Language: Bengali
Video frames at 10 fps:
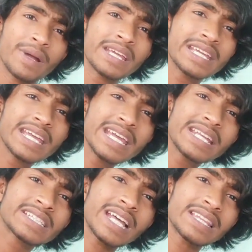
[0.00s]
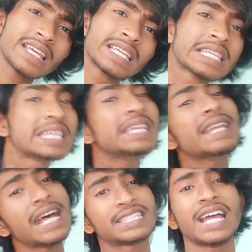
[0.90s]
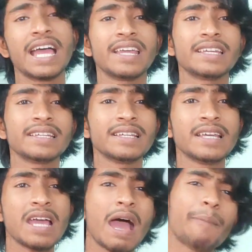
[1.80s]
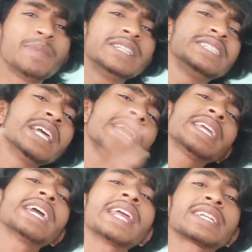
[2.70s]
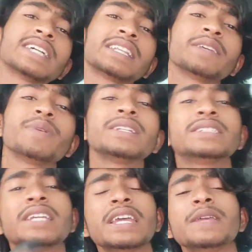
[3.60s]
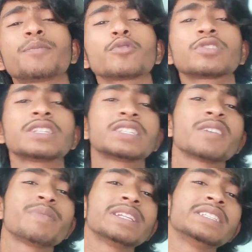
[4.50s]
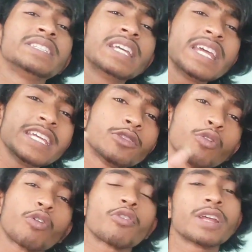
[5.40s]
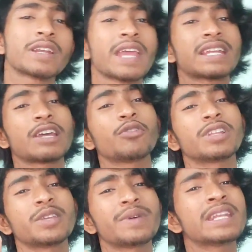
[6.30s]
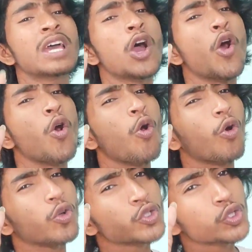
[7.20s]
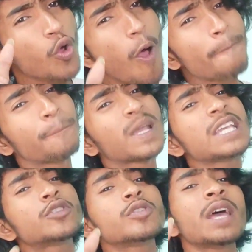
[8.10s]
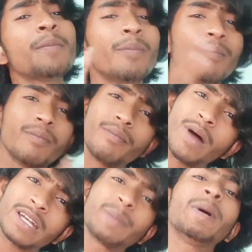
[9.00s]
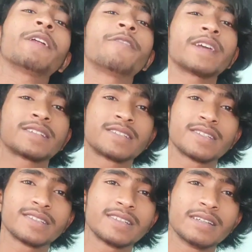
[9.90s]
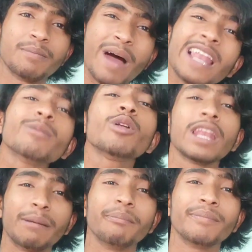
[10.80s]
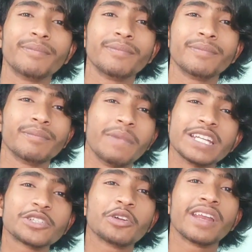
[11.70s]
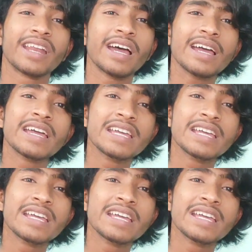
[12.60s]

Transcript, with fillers: মানে এর সাথে কি না যায় আপনি যেই ক্যারেক্টার দিবেন যেই প্রসেস দিবেন যেই ধরনের ক্যাটাগরি দিবেন সব কিছুতে মালটা পারফেক্ট মাল বললাম মাইন্ড করেন না